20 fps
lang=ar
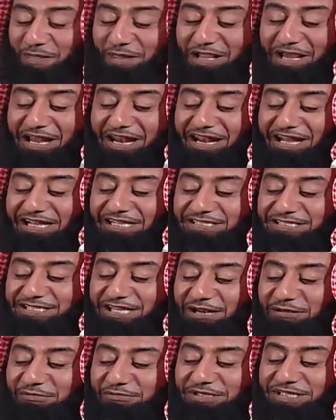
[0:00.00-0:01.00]
الله
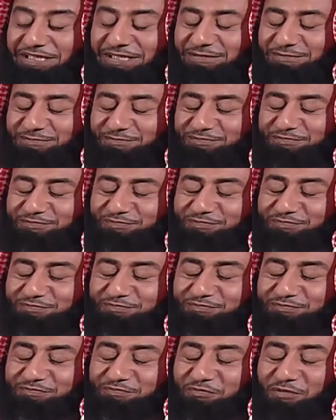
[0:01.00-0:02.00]
يسلمك
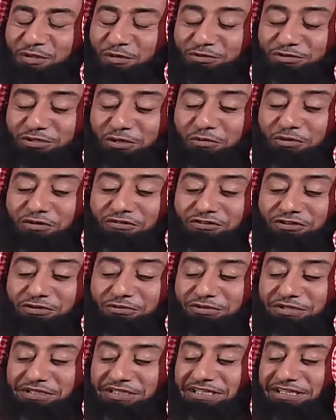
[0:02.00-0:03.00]
ويطول في
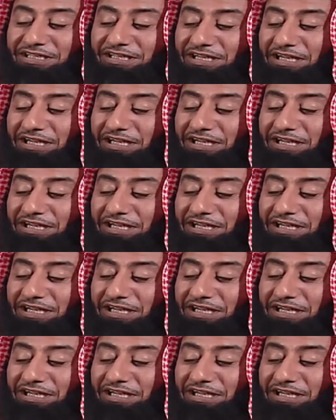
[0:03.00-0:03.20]
عمرك